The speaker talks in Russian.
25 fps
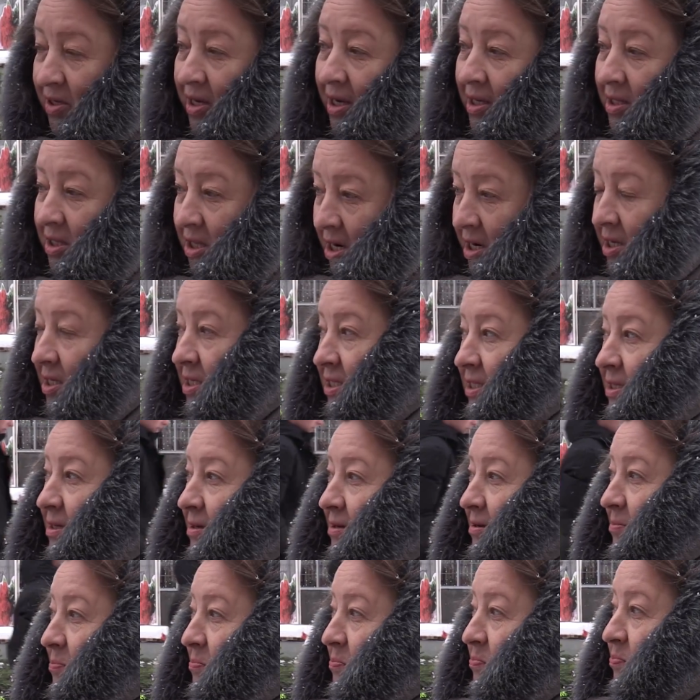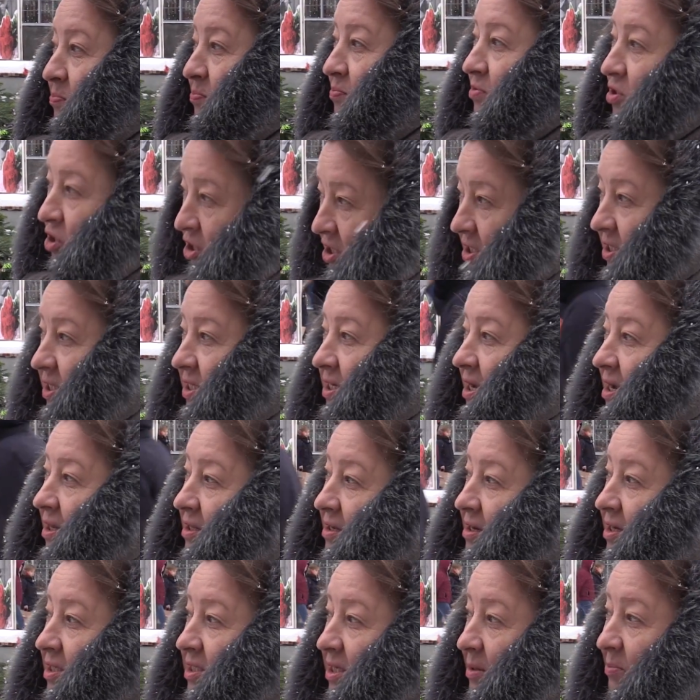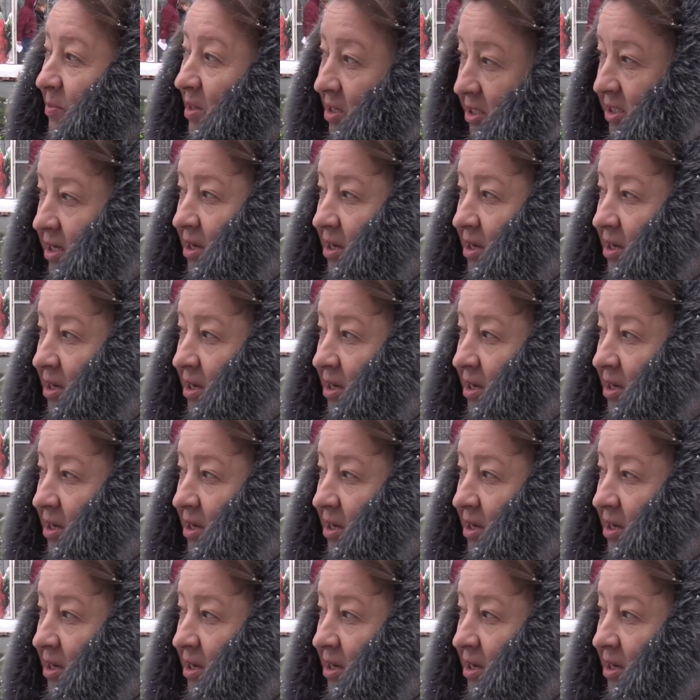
Нет, 30. 60 э, хотя бы для